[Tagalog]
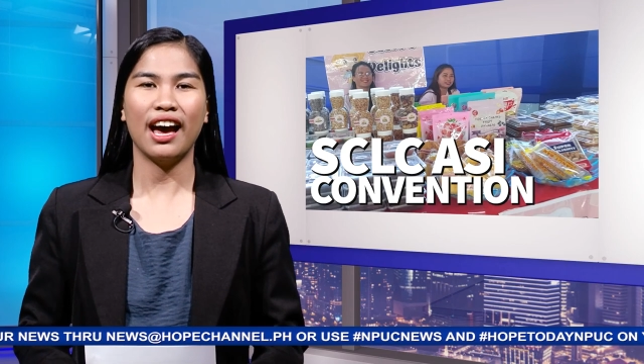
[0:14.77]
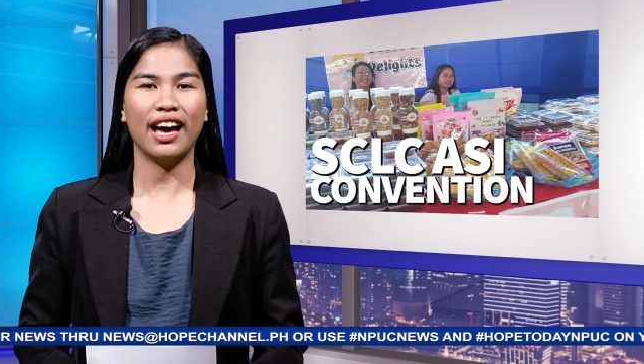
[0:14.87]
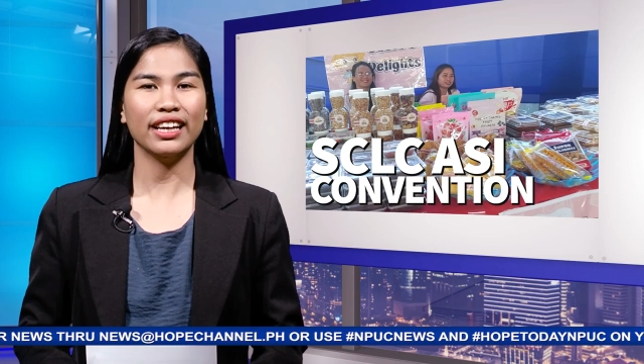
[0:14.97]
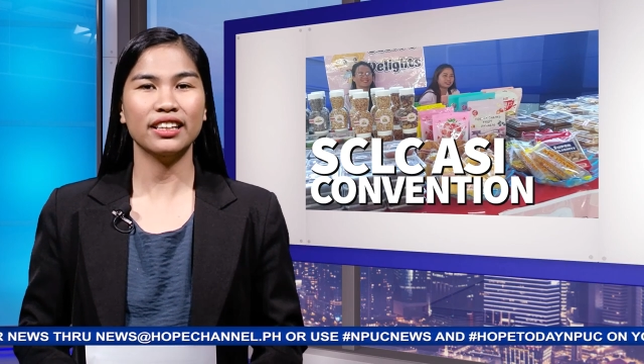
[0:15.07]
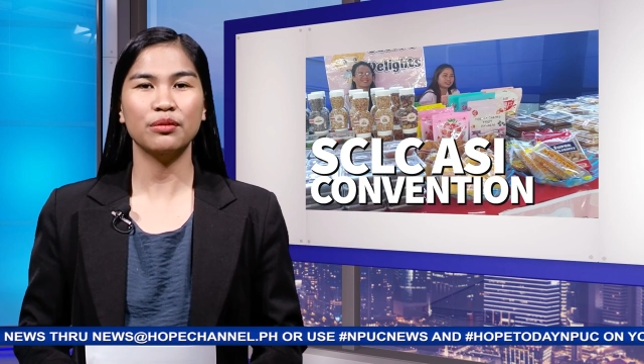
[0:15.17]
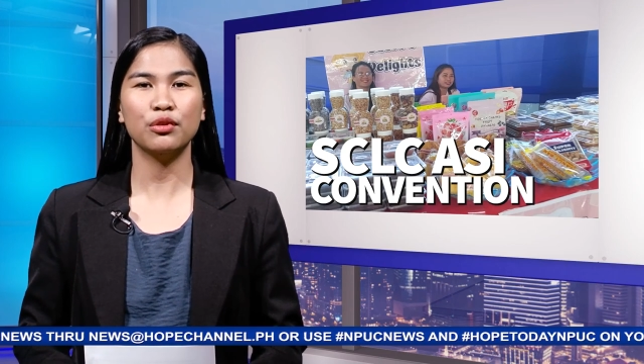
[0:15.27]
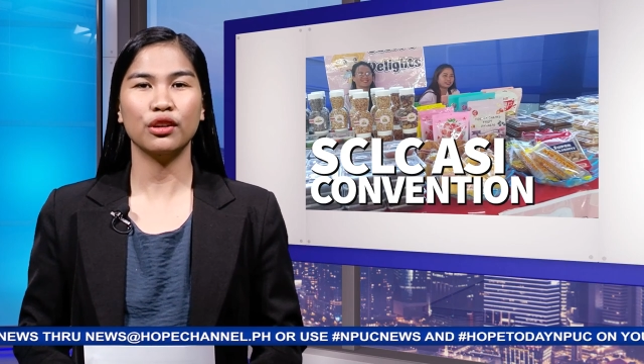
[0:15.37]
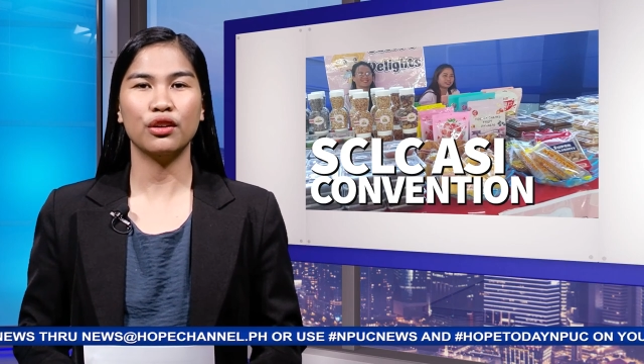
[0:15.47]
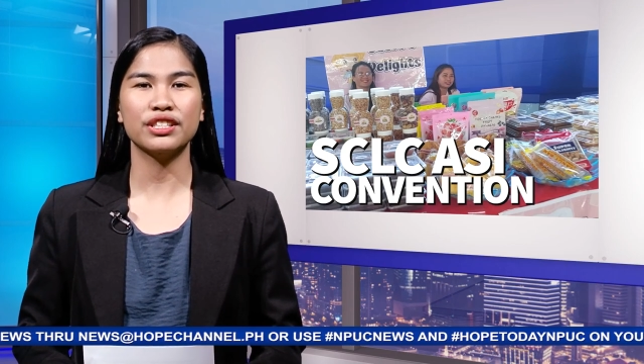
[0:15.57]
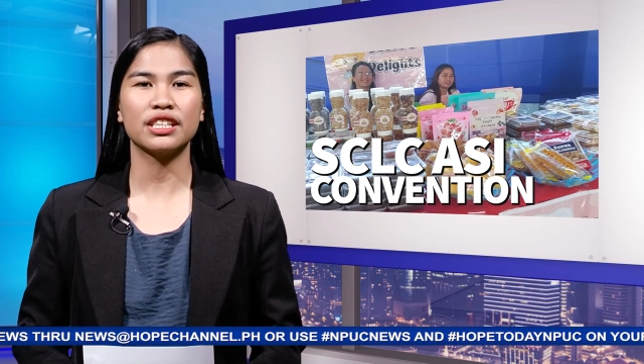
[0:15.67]
ay
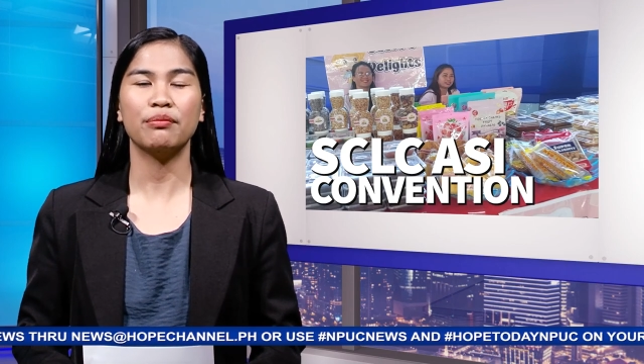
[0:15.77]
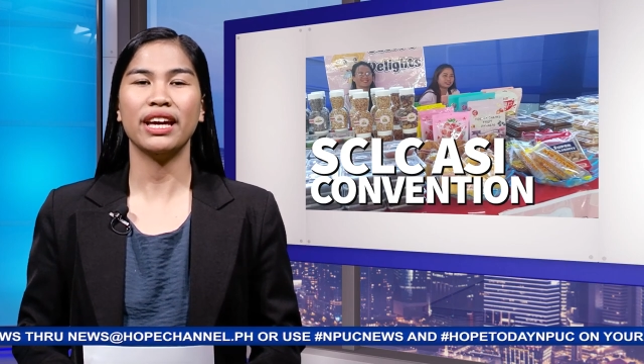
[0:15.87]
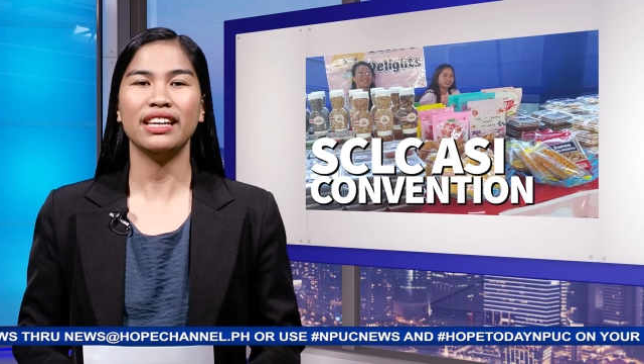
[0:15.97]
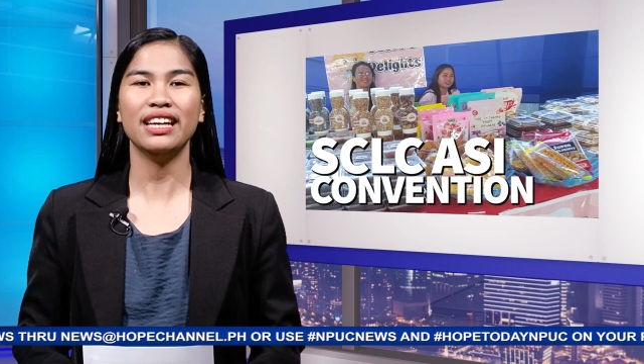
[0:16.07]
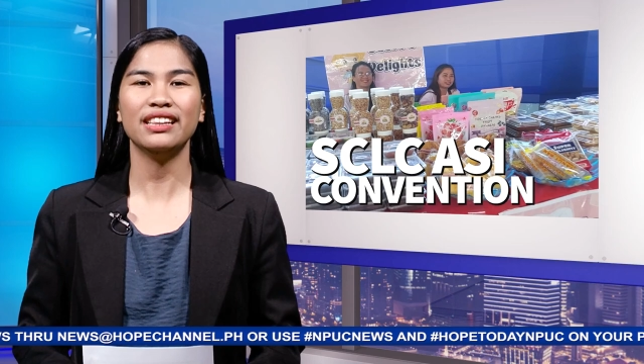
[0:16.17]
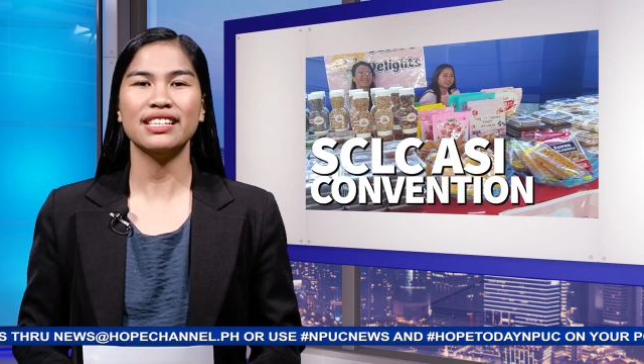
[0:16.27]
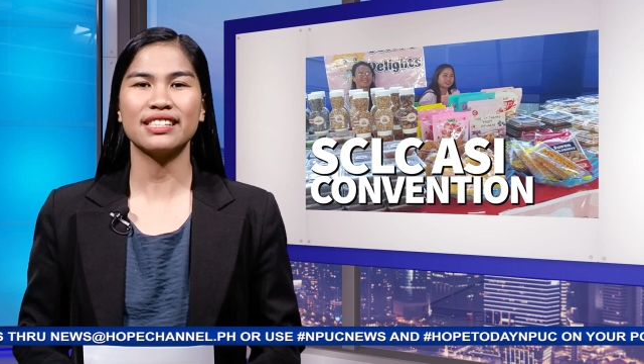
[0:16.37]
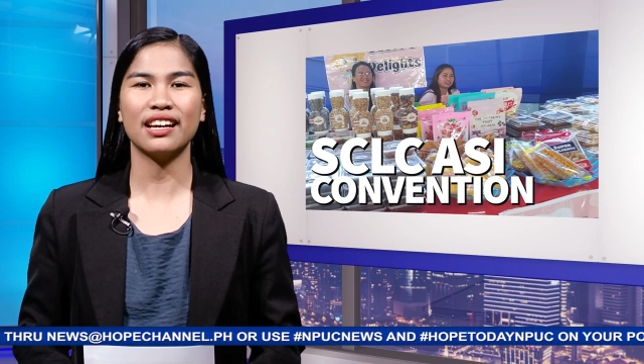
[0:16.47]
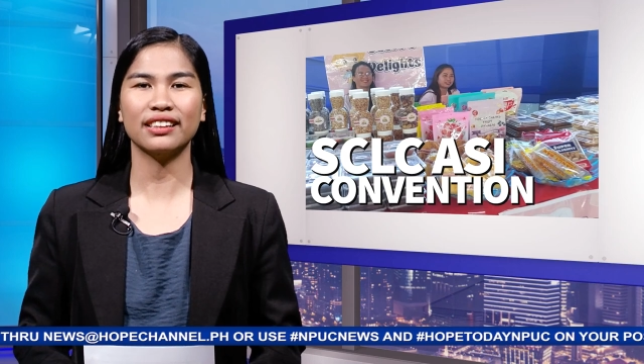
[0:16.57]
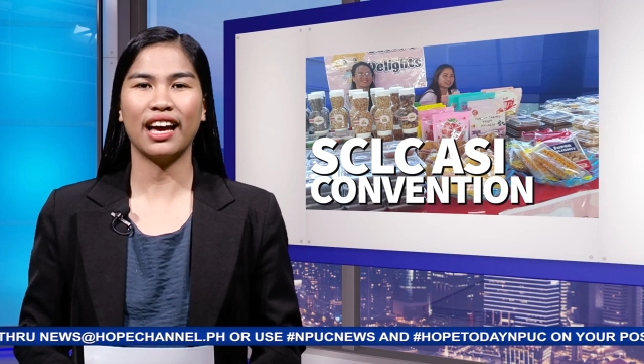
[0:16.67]
nagbuklod sa mahigit
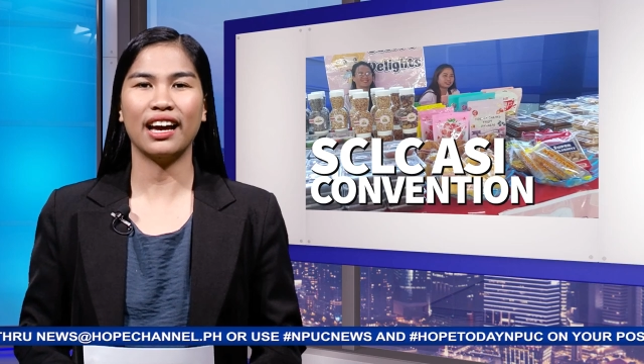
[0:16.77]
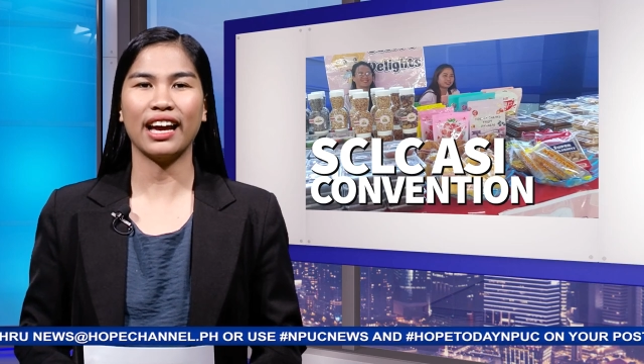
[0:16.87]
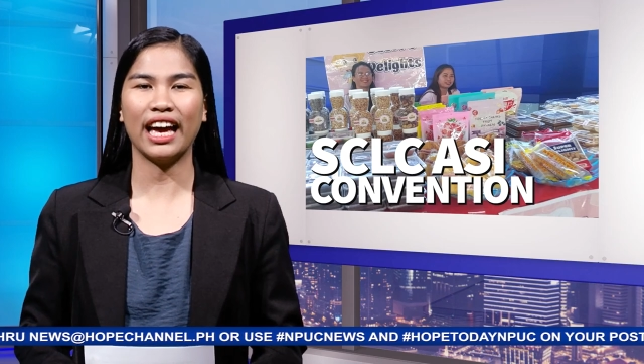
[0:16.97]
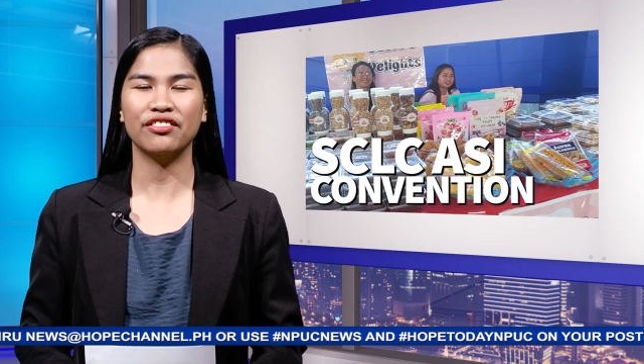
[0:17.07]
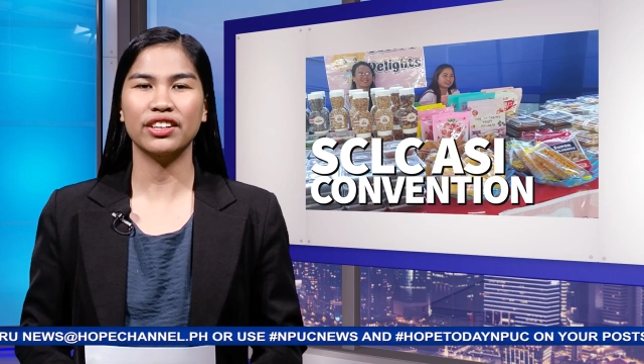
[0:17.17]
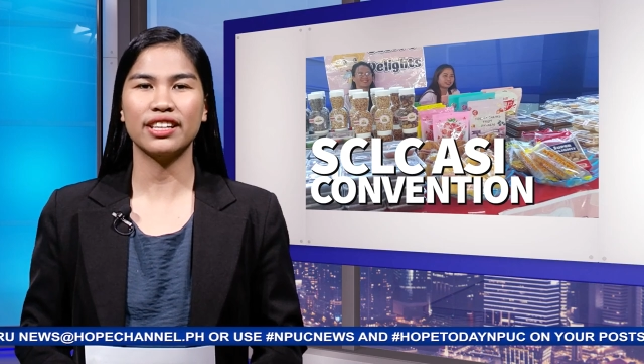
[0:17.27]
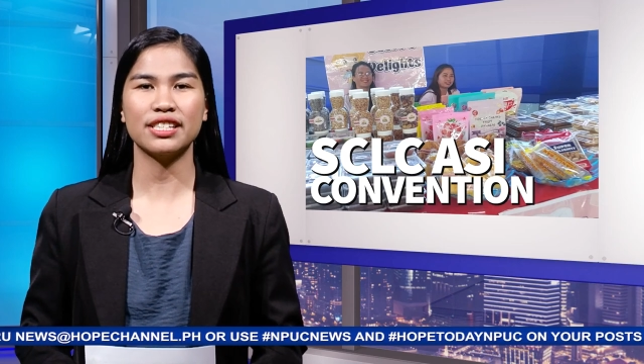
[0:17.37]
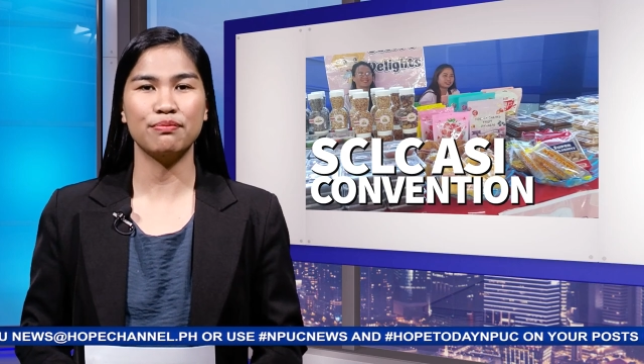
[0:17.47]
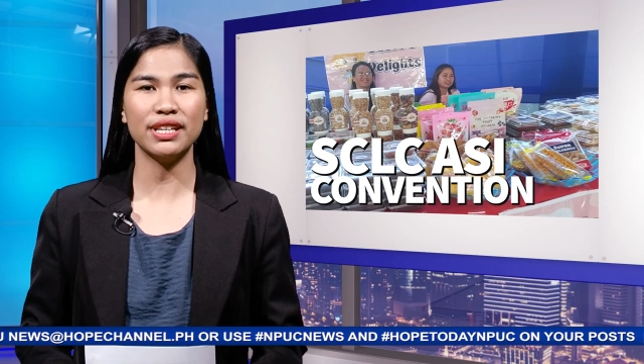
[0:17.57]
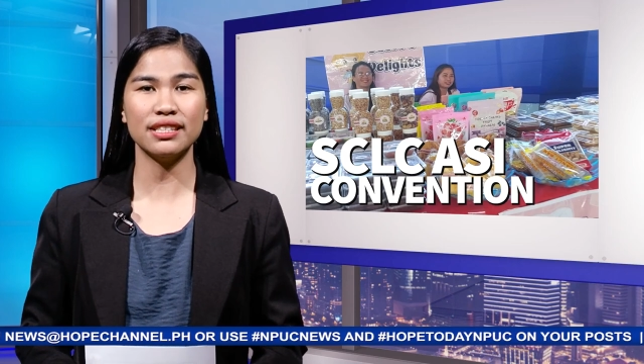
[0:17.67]
isang daang
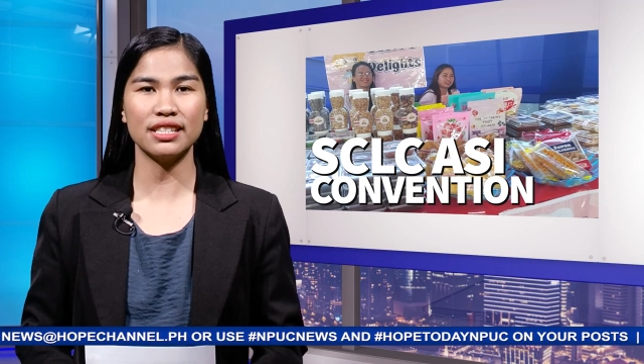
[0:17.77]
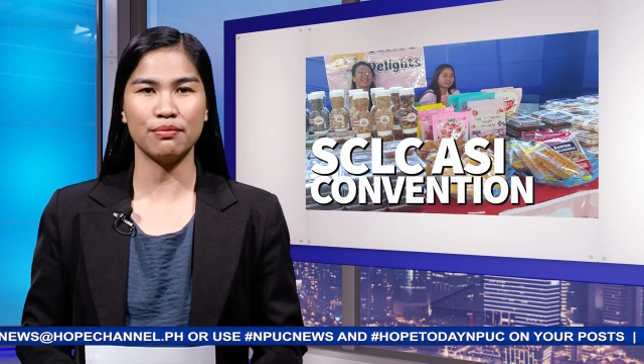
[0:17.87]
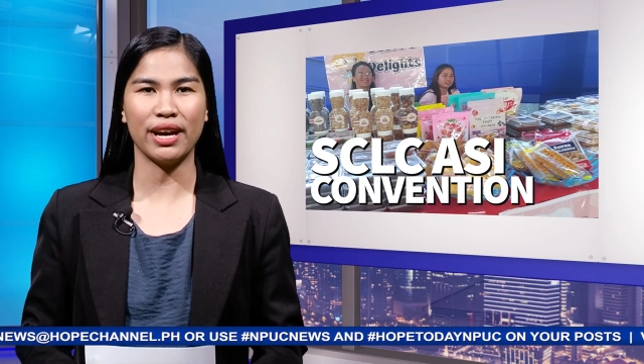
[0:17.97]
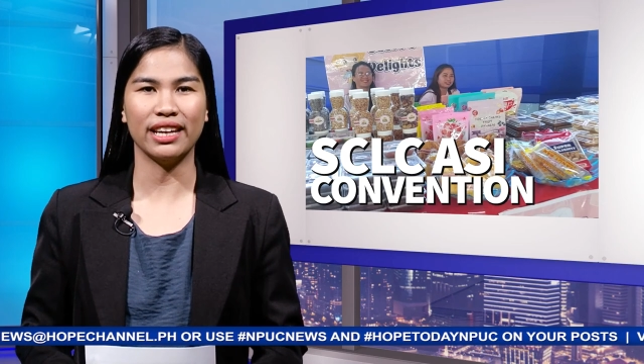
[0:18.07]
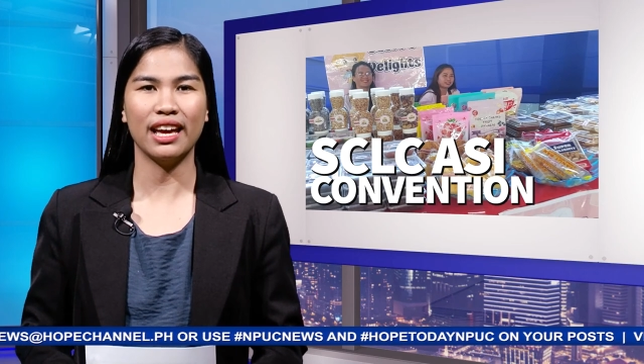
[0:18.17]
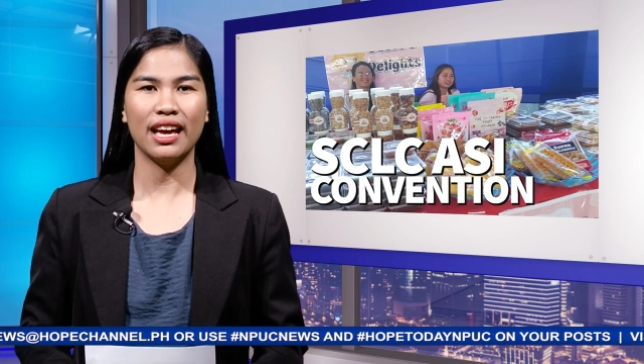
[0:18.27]
Adventist businessmen